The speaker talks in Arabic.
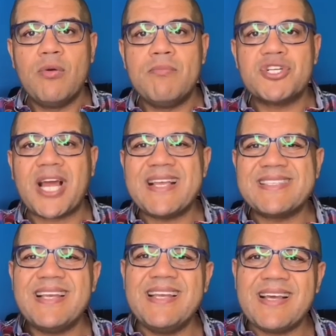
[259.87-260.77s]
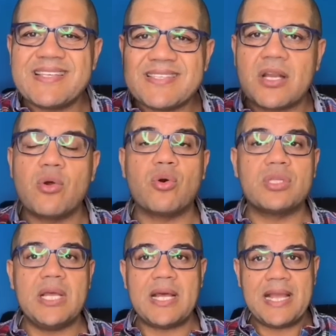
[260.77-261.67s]
مش عايزين نخسر
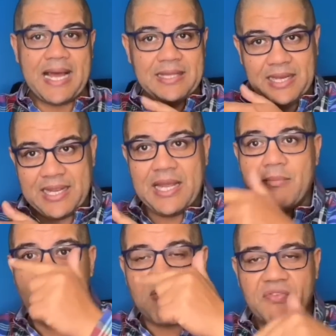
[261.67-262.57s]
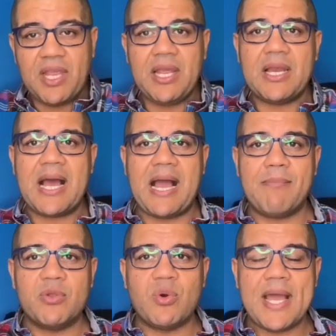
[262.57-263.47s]
اختنا يعني العيال موافقين
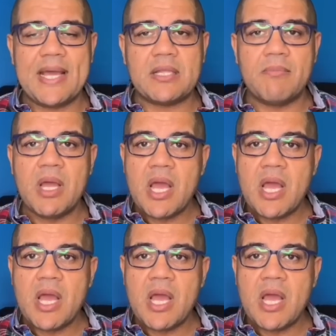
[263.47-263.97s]
احمد وادم